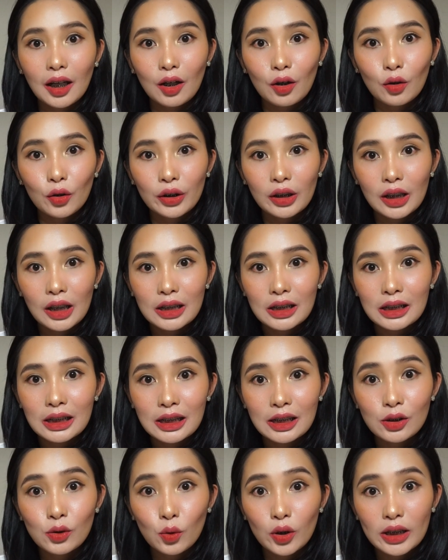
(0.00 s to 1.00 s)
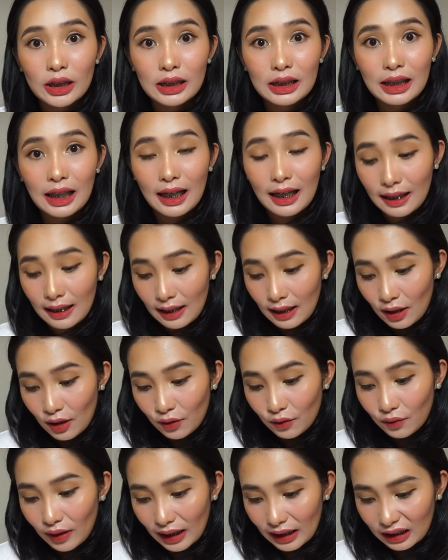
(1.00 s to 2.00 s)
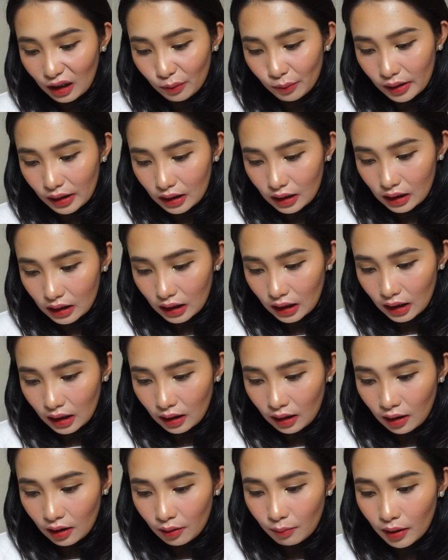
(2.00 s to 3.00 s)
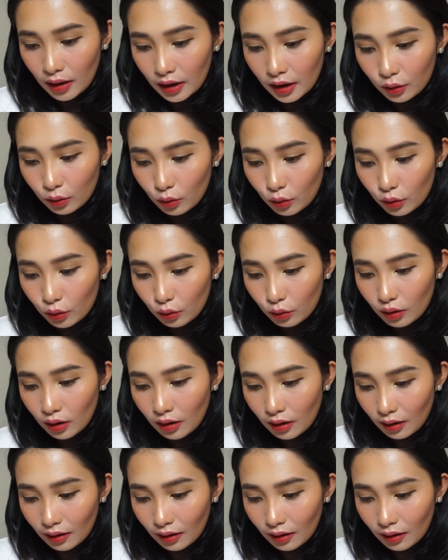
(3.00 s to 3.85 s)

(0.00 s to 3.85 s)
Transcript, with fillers: ako ng C-source na vitamin C. Bali, ito yung